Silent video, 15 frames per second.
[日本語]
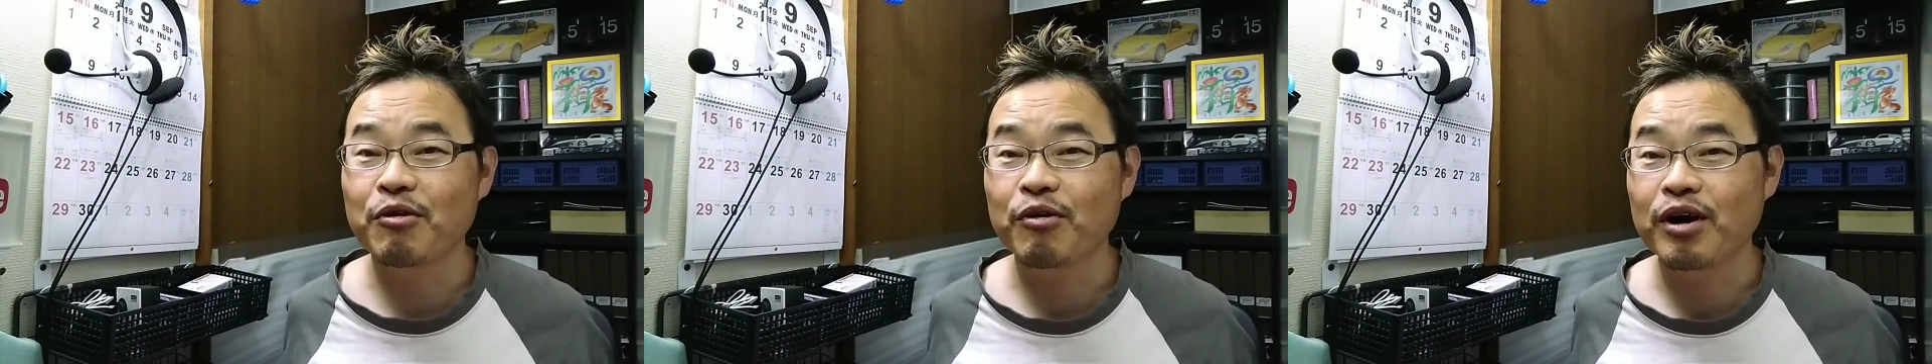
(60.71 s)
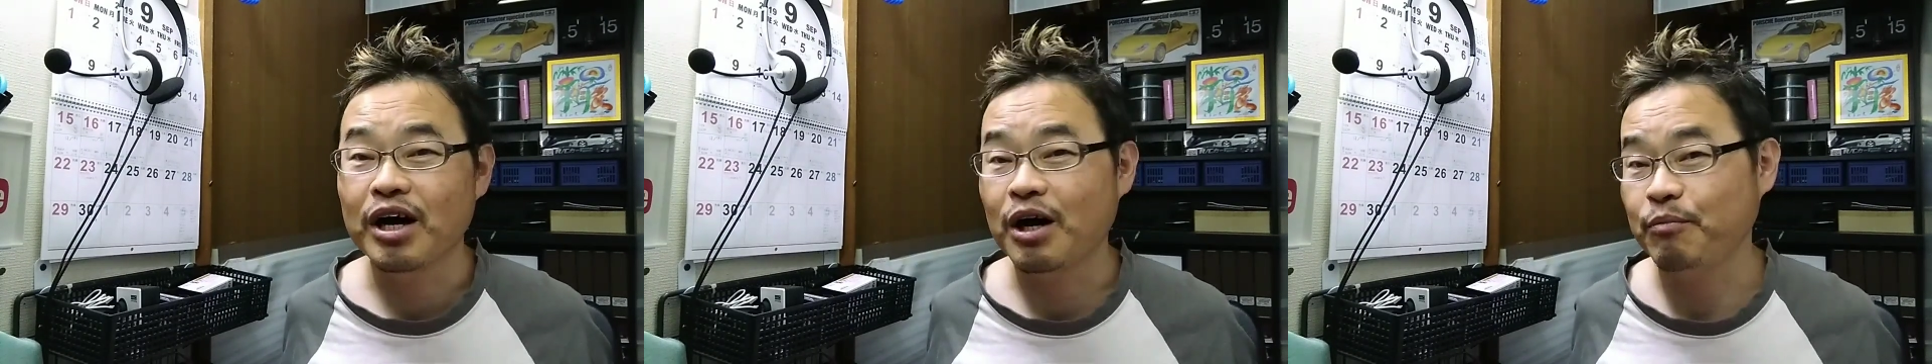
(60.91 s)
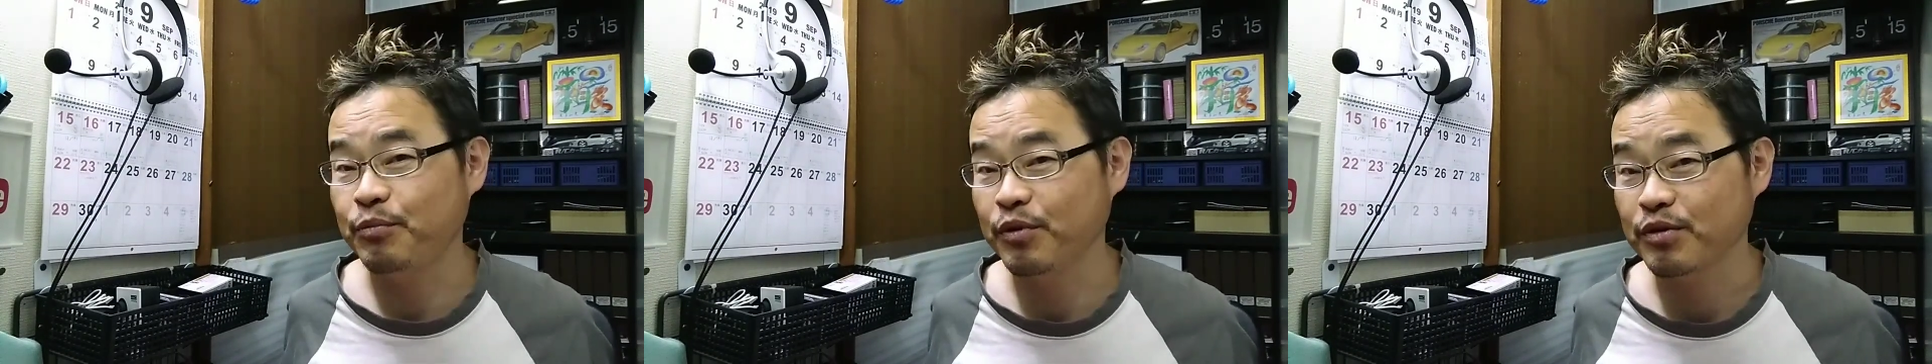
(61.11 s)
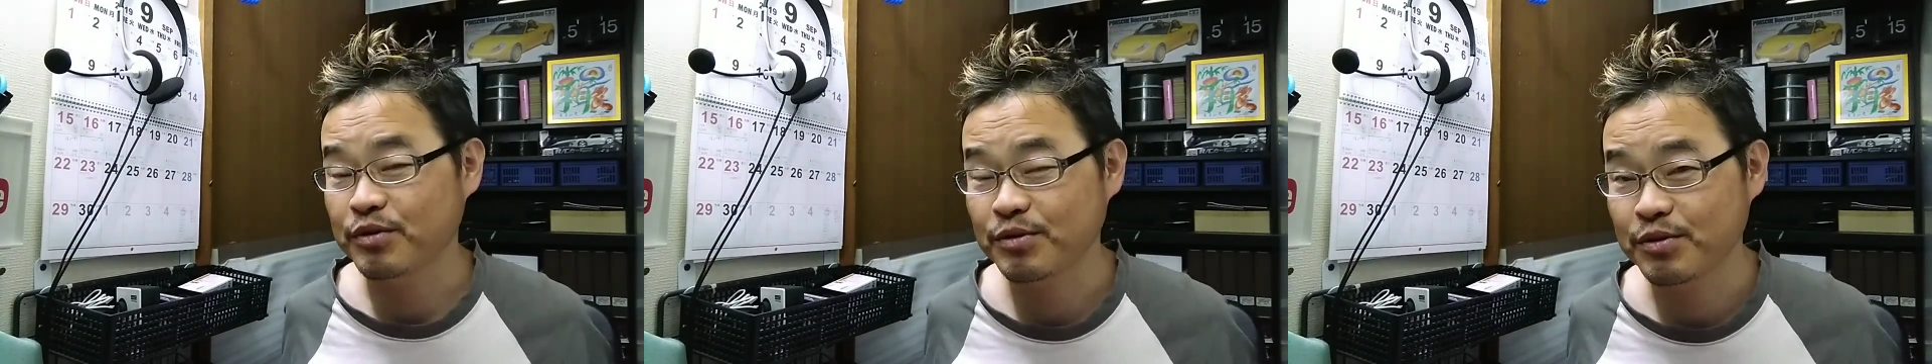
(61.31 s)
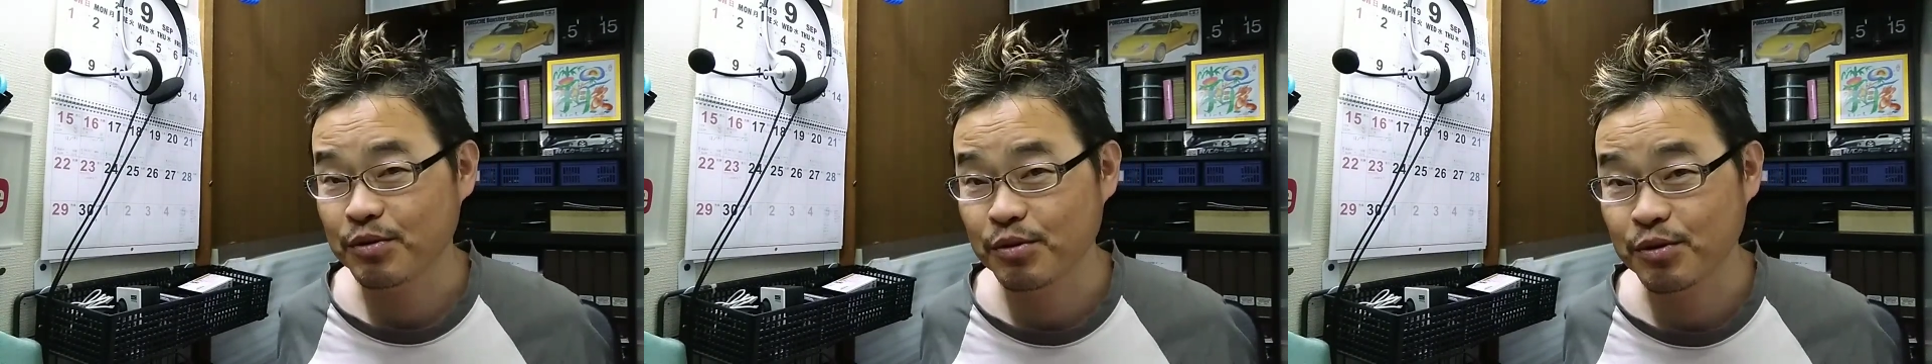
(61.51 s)
を発表す
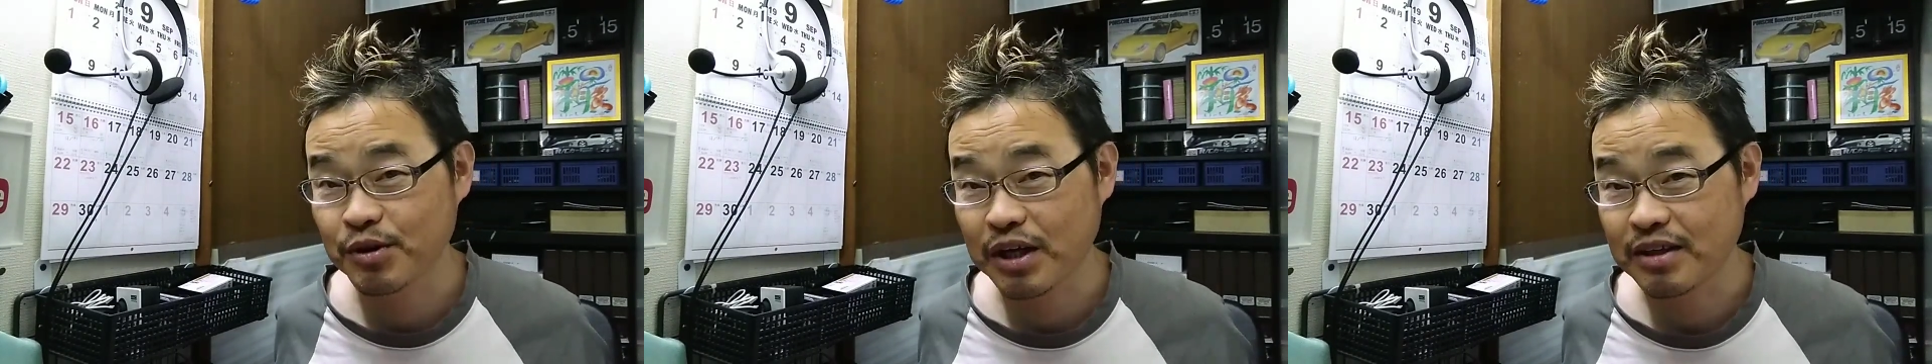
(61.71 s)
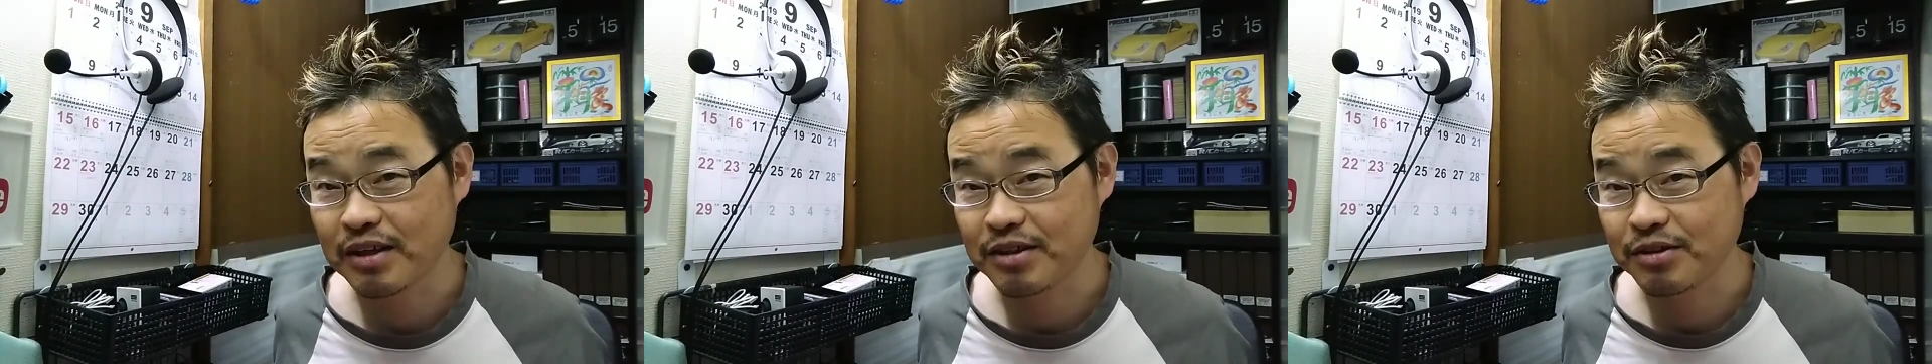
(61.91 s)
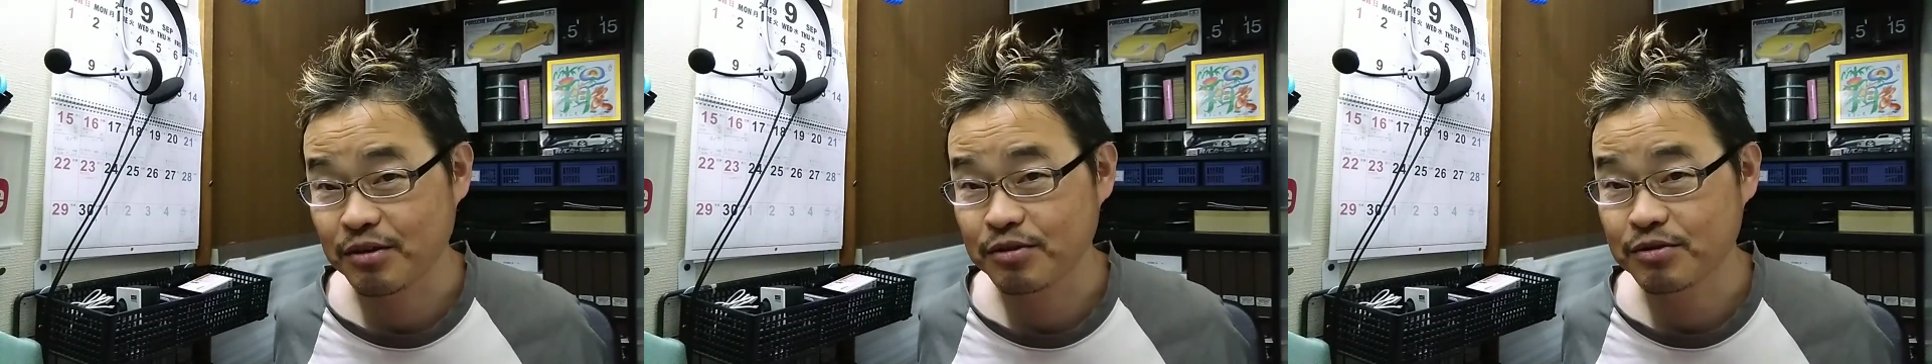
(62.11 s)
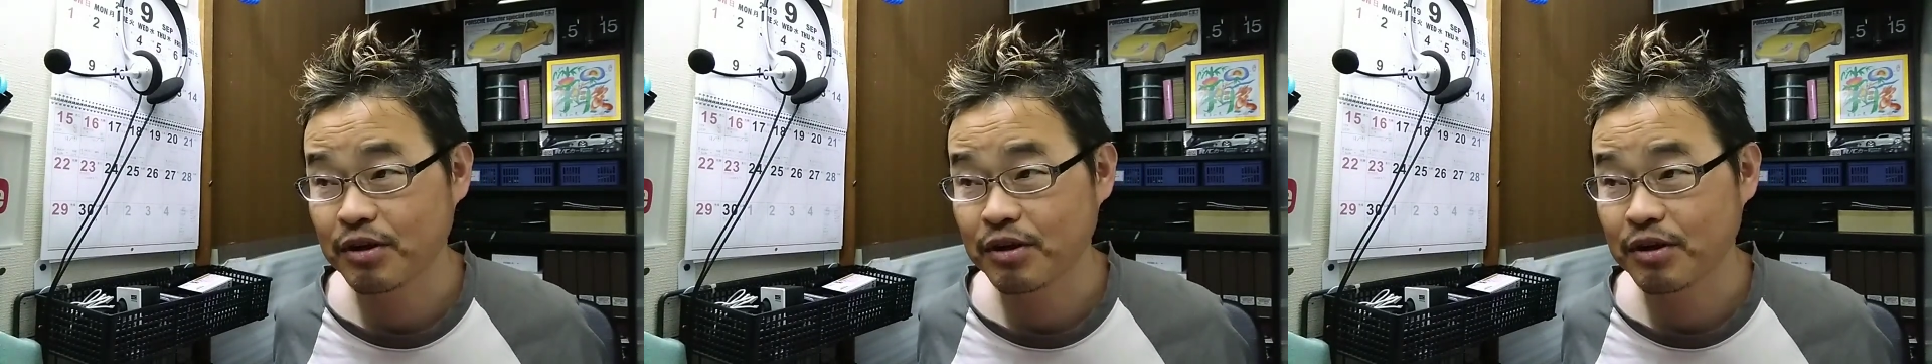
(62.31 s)
るということなんですよ。